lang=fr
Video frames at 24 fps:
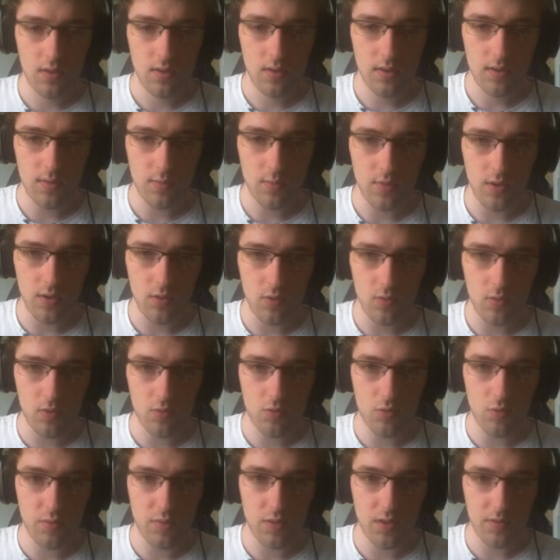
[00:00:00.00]
C'est bon, il y a le
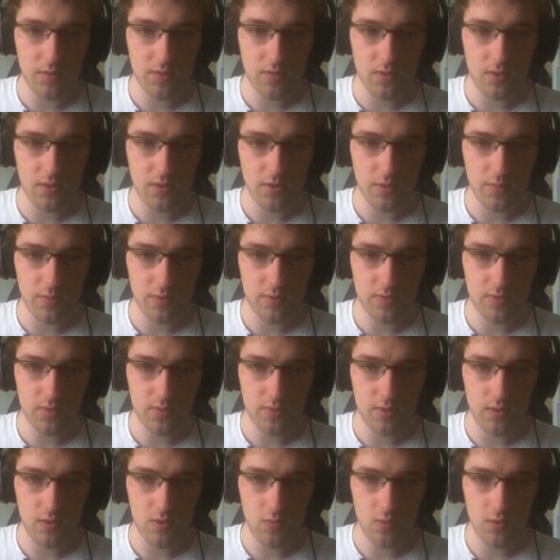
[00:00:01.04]
walk ou pas Parce que là, j'ai l'impression
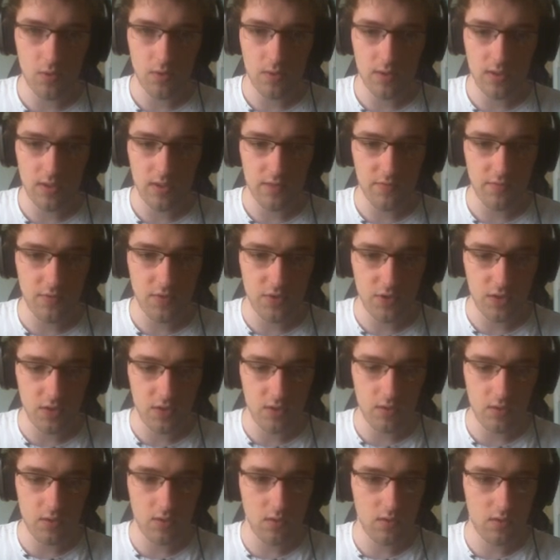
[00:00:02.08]
qu'il y a le walk qui est
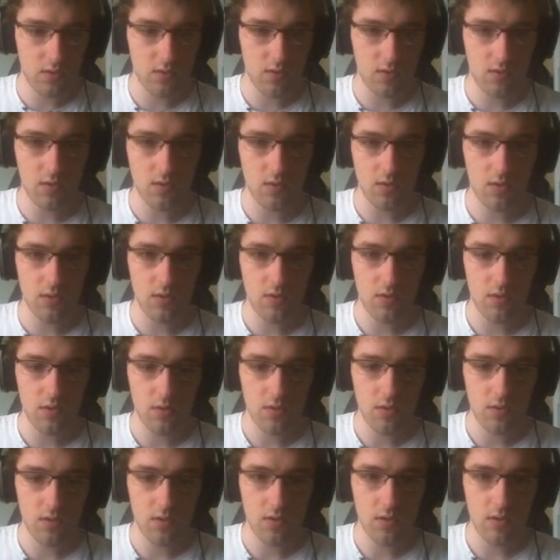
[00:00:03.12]
affiché.
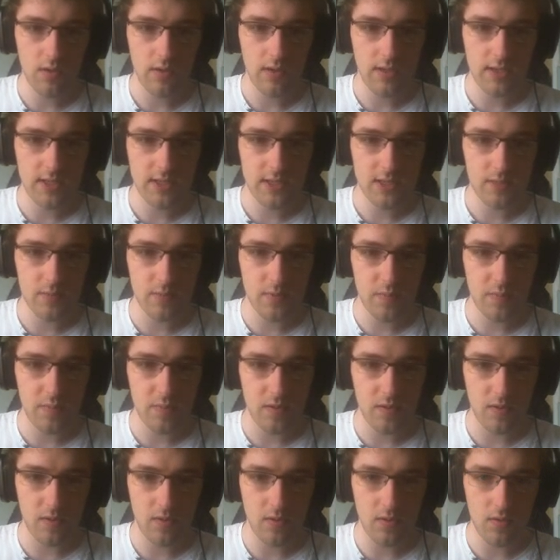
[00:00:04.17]
Et qui se met
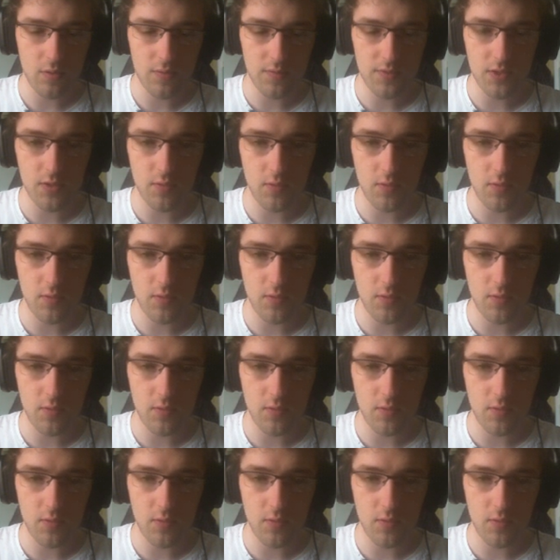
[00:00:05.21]
pas. Le petit